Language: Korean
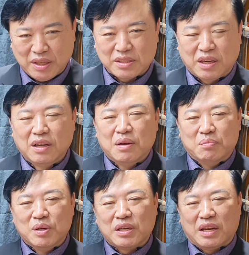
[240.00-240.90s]
그래서
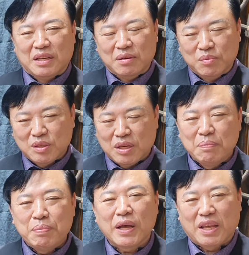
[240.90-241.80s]
뭔가 너무
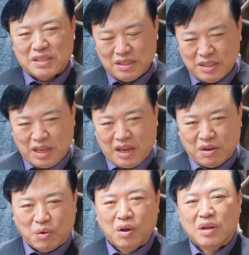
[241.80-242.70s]
급하게
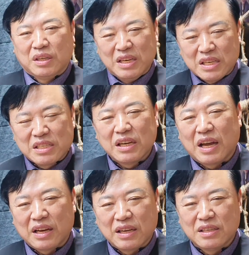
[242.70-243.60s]
선택하고
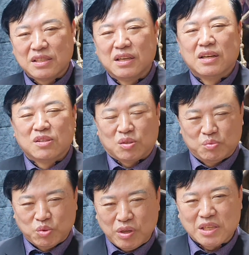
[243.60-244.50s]
결정하는 것을 좀
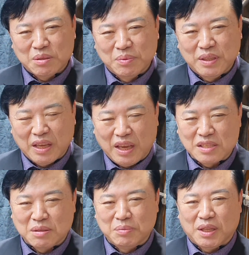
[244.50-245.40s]
주의하시면 되겠습니다.